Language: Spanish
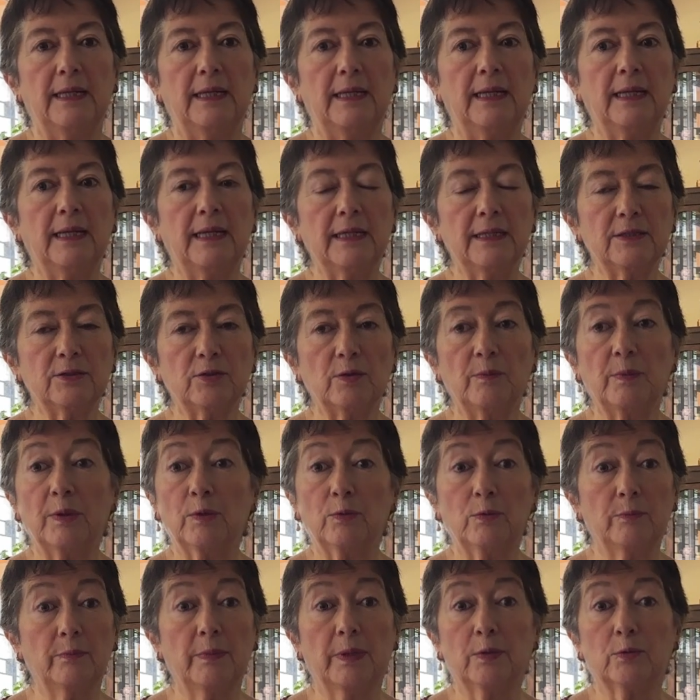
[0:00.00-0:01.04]
en eso
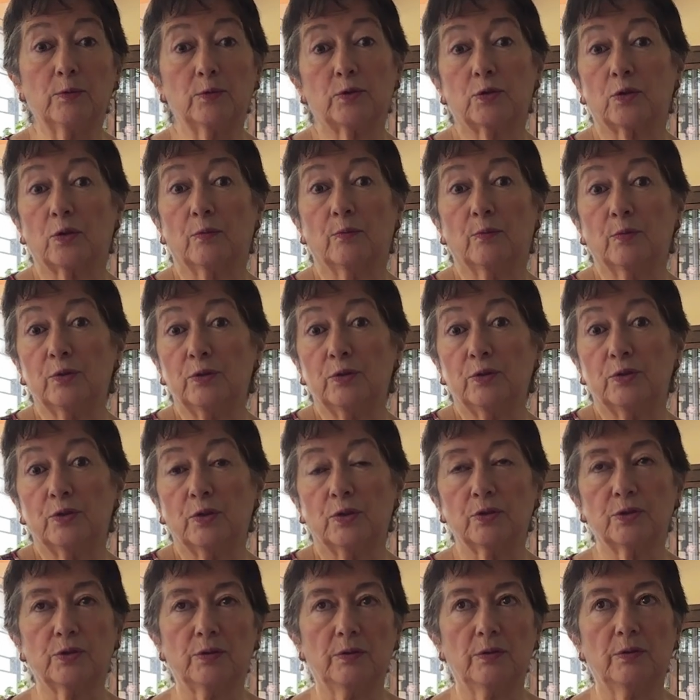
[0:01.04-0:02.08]
me, gustó
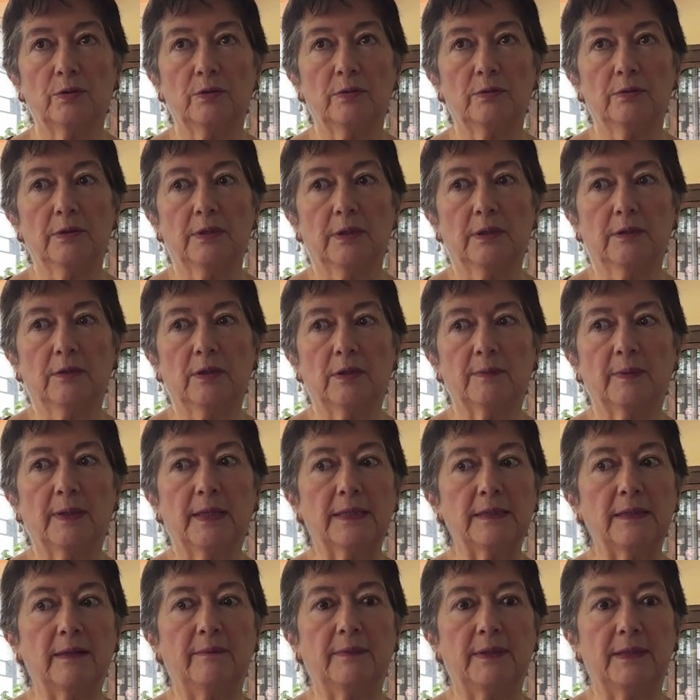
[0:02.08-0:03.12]
mucho. De eh, todas
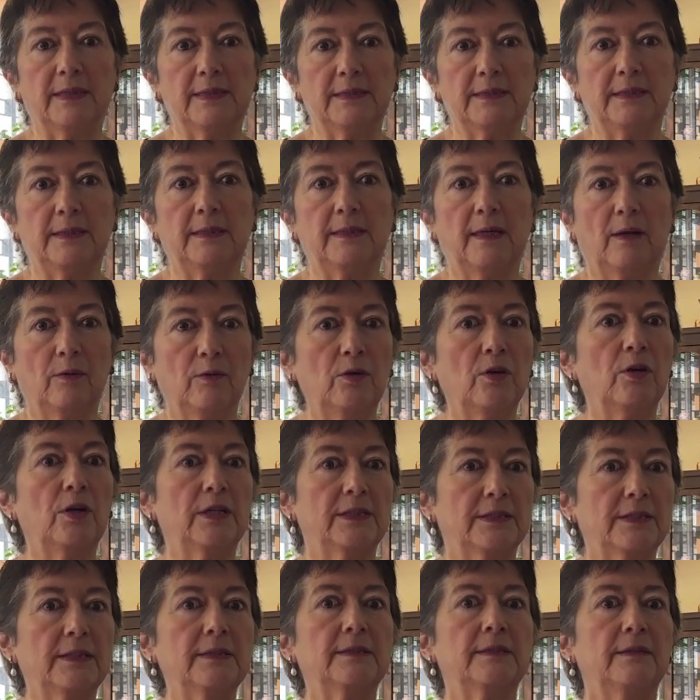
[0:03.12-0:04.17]
maneras, la medicina uno le
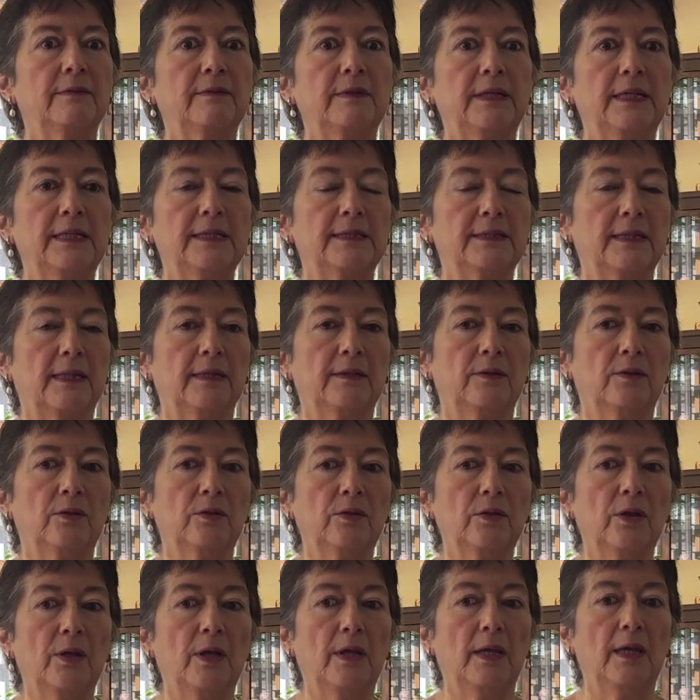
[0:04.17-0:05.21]
sensibiliza, ¿no?